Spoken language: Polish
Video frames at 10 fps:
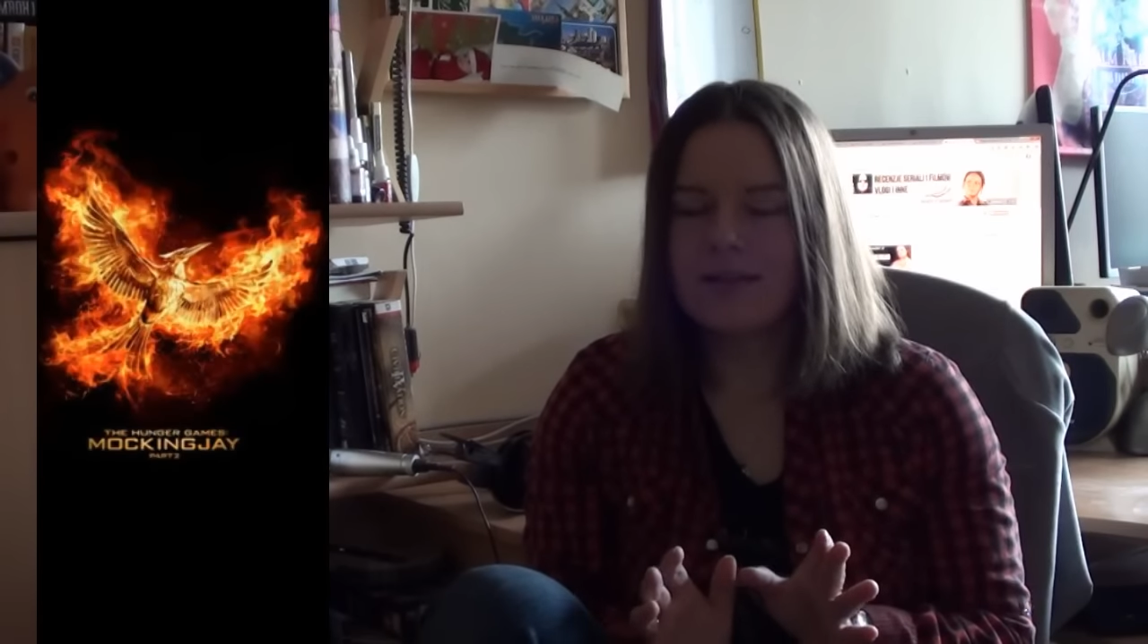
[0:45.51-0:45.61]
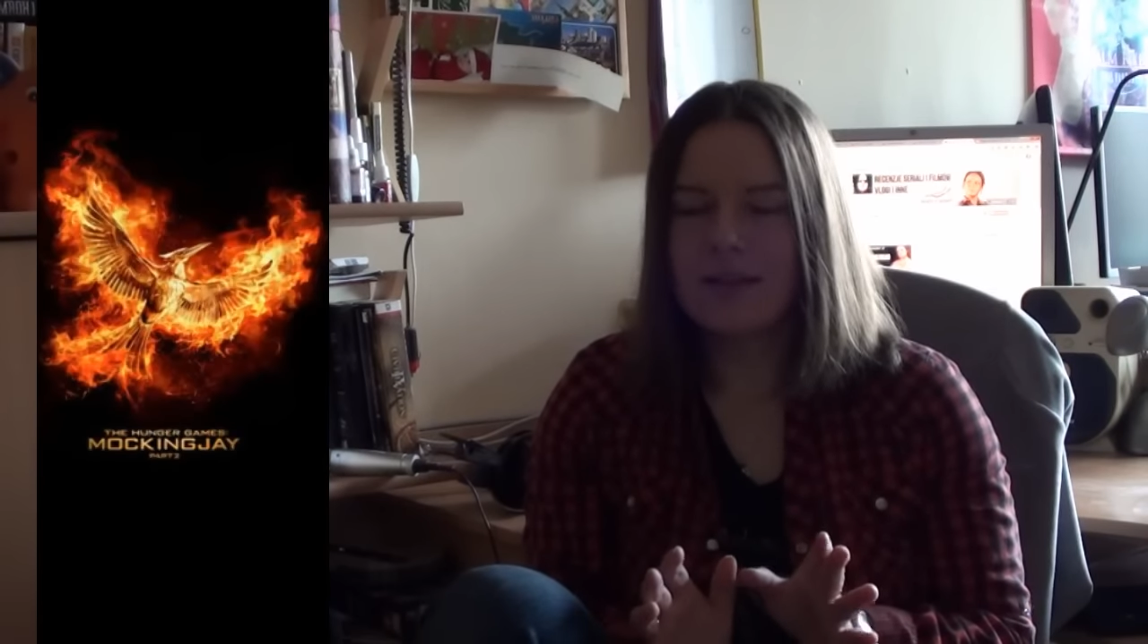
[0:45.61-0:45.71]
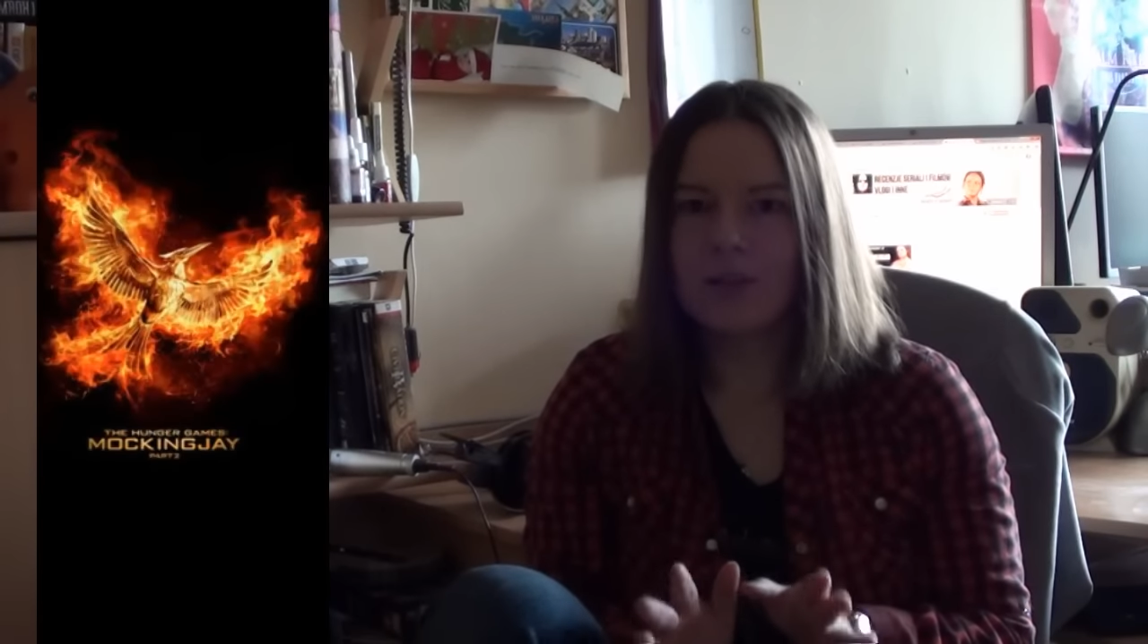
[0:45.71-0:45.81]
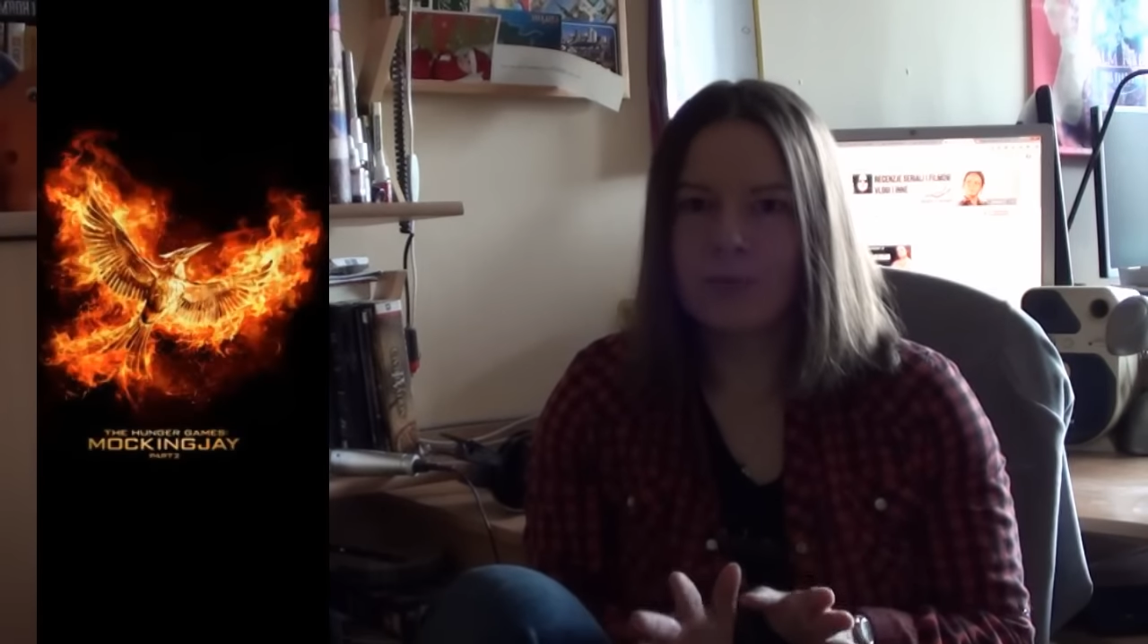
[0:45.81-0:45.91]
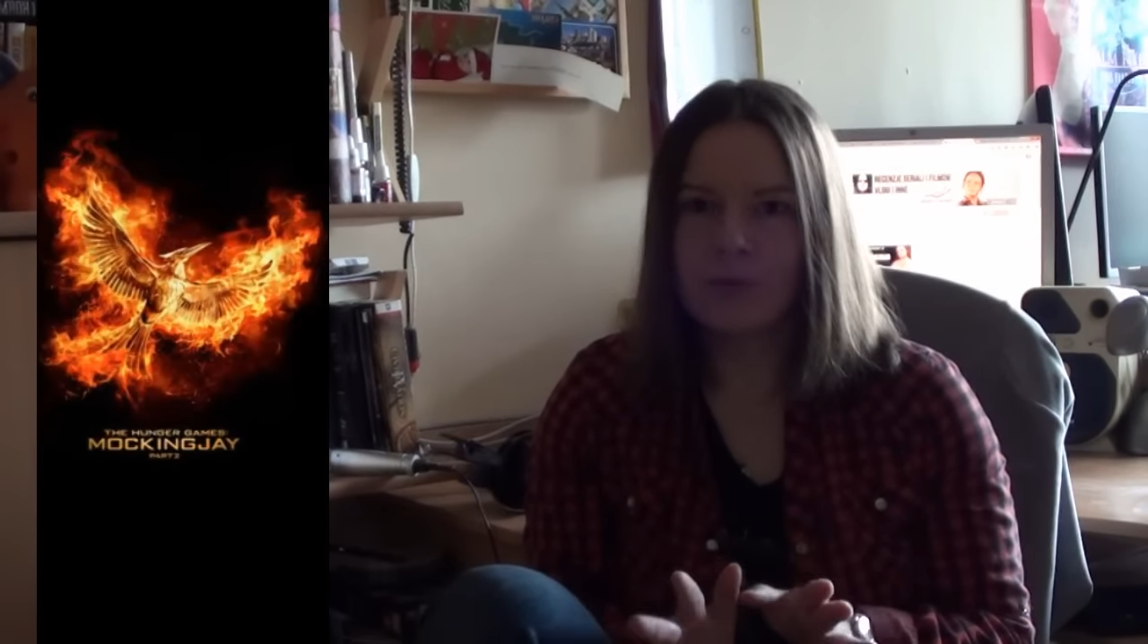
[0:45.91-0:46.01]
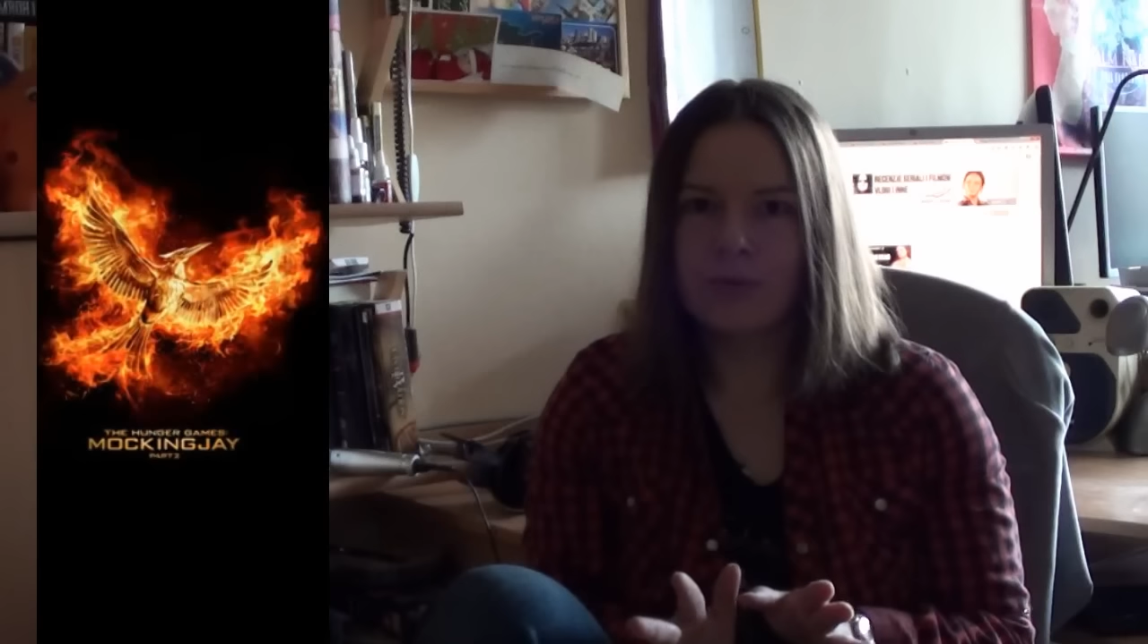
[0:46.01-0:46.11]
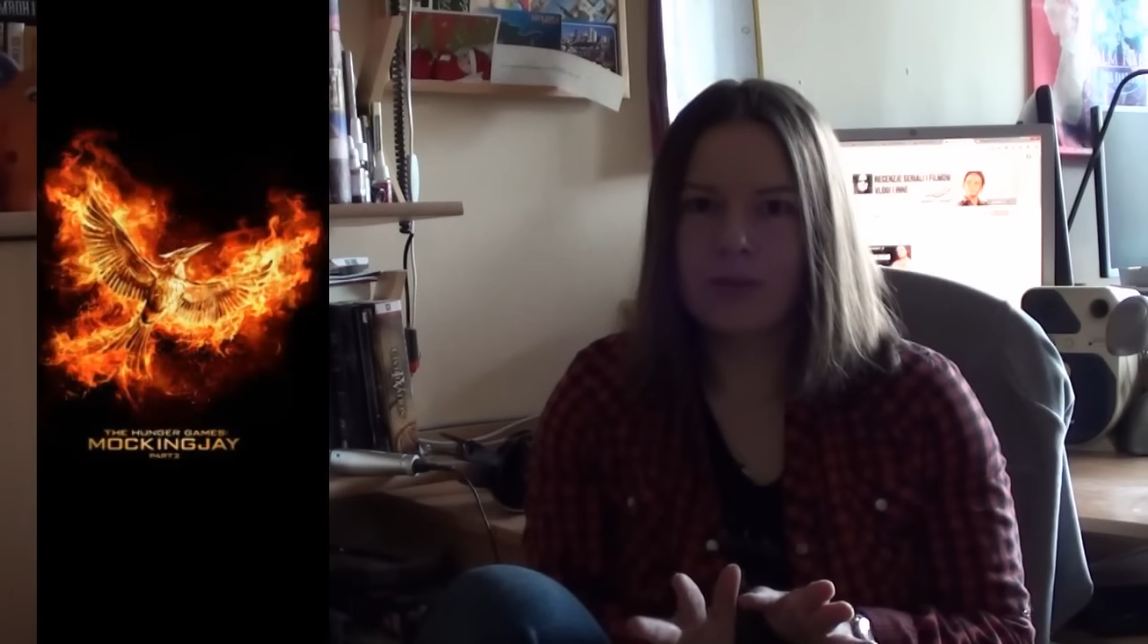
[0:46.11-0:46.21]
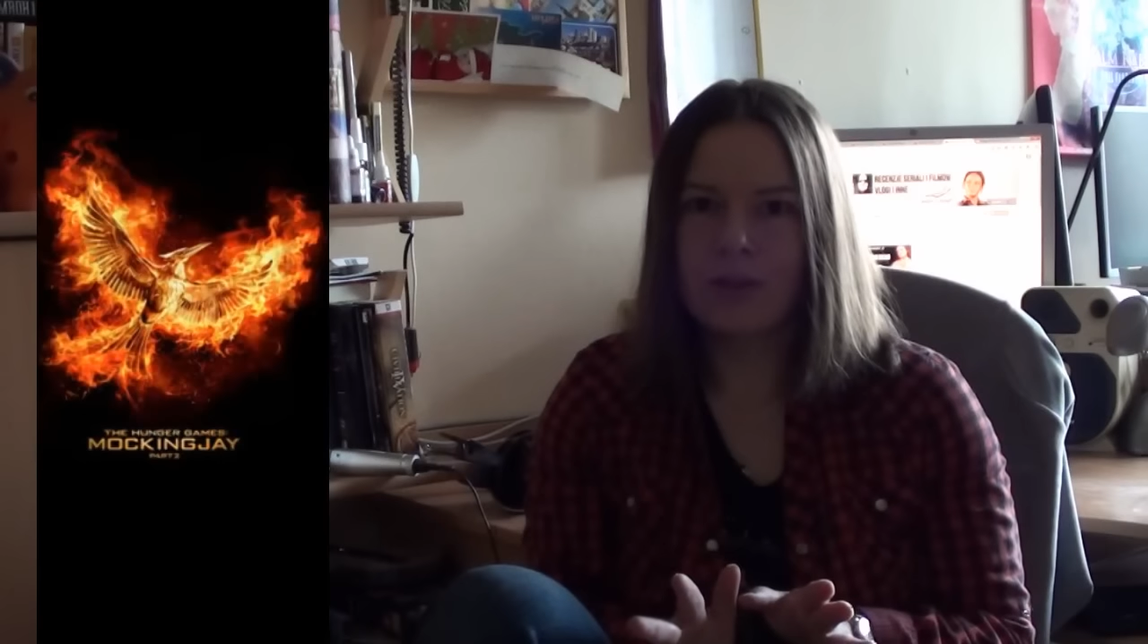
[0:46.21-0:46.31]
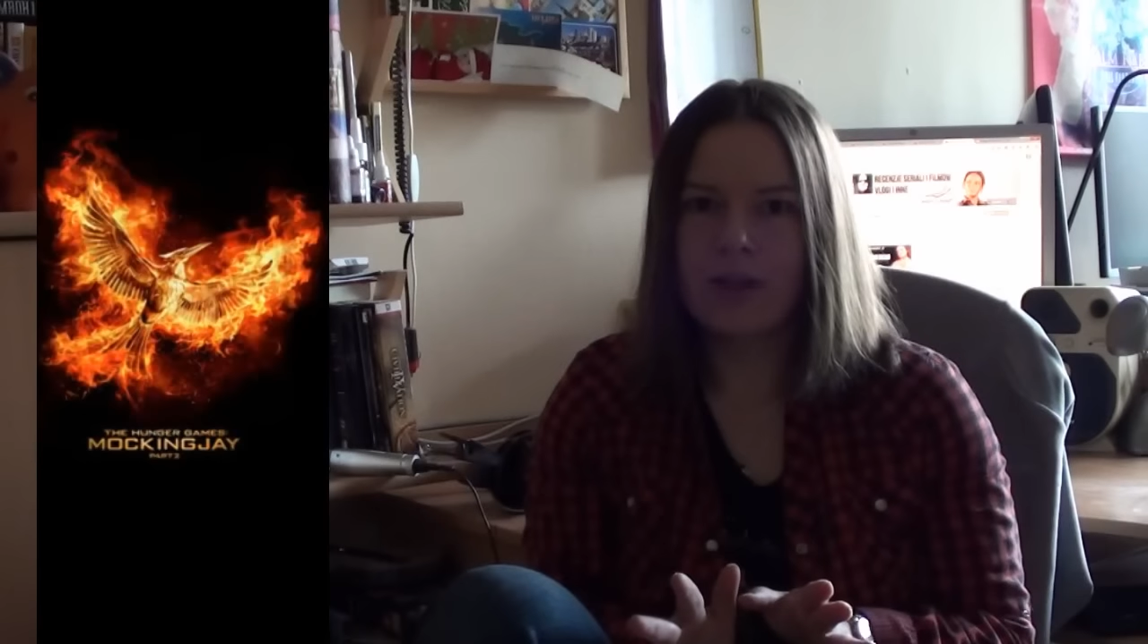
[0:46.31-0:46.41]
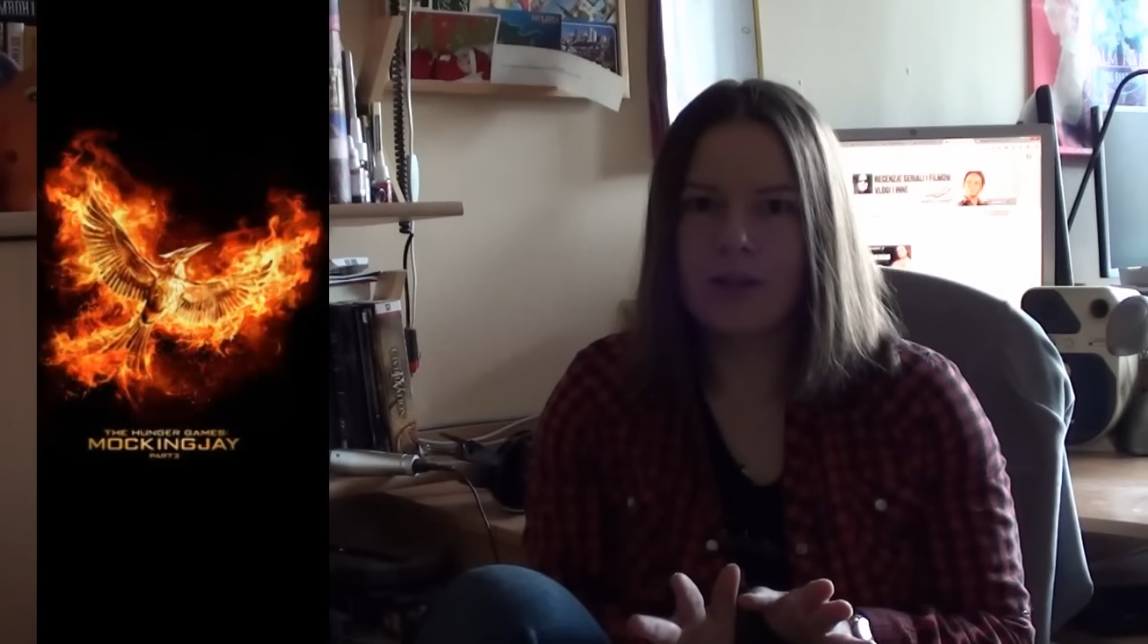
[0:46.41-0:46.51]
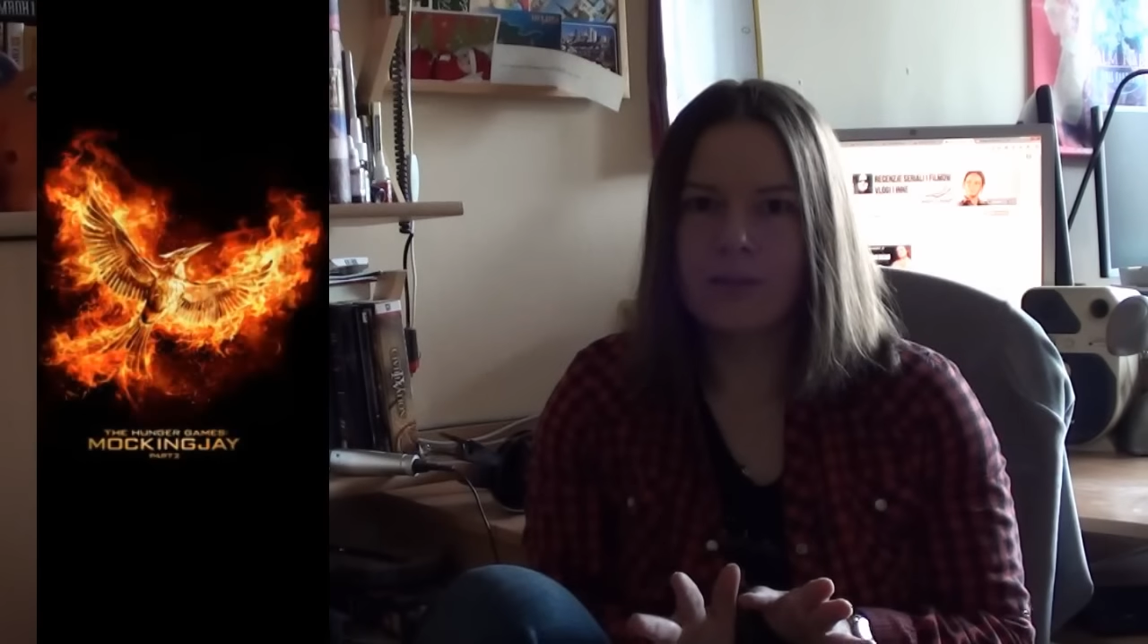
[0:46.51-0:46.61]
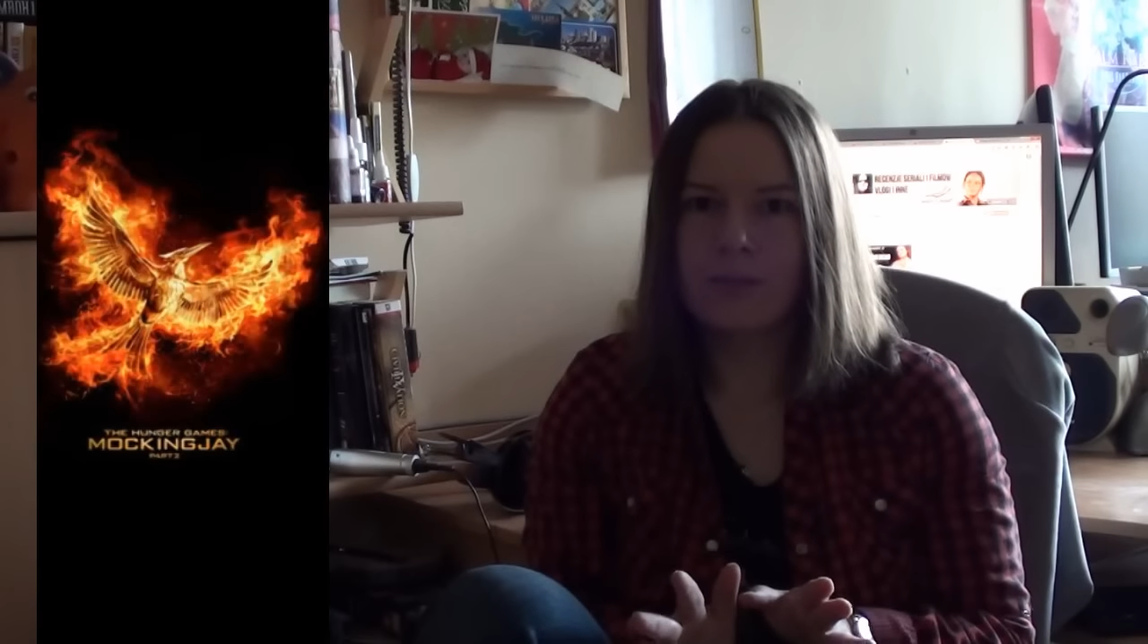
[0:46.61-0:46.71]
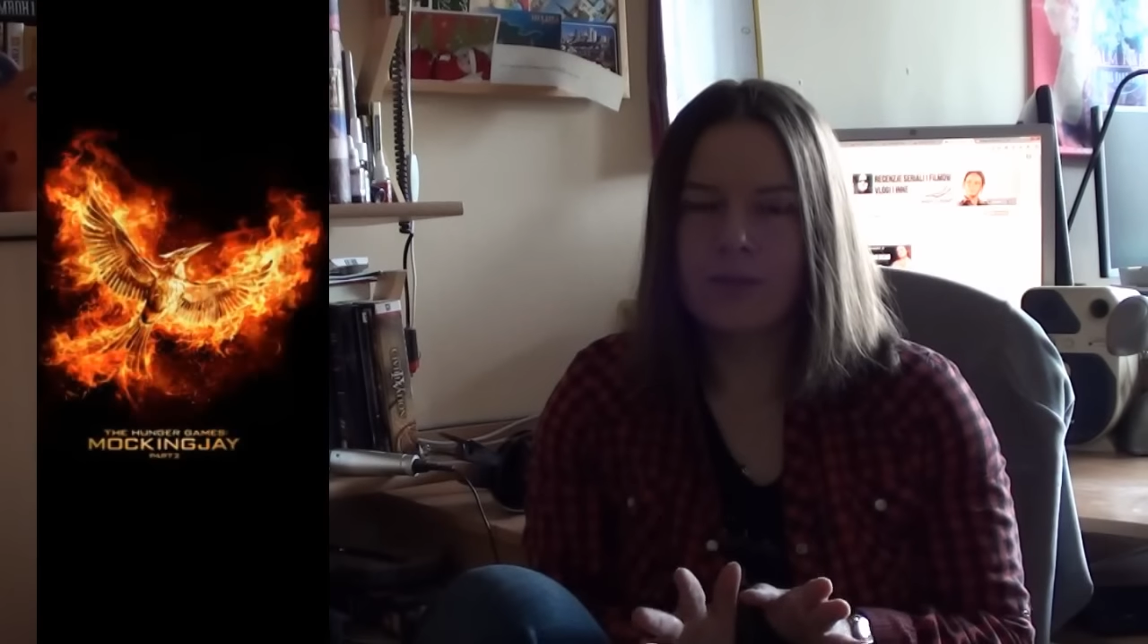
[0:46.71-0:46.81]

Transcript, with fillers: y, zaadaptowana